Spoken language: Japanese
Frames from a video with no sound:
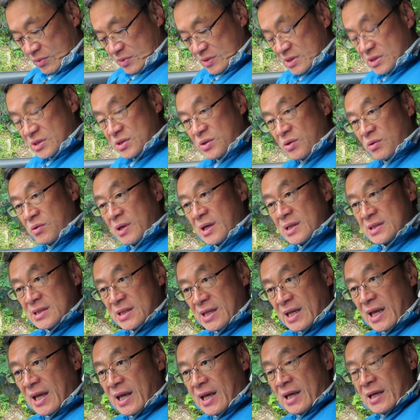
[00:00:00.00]
実用化し
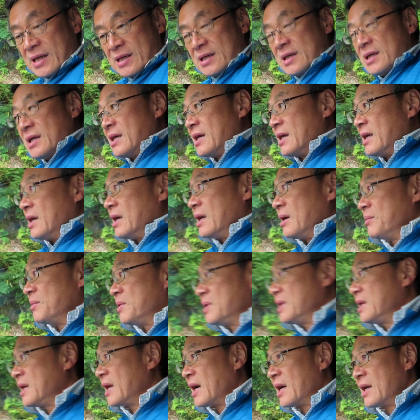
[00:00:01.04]
て、えー、
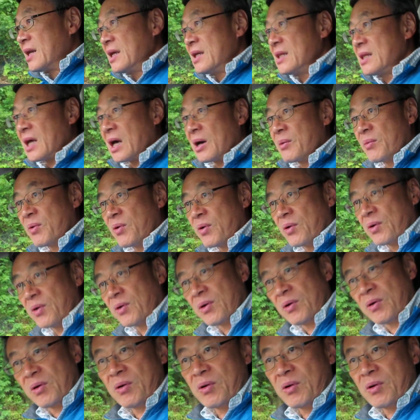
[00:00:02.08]
ミリ波レーダーも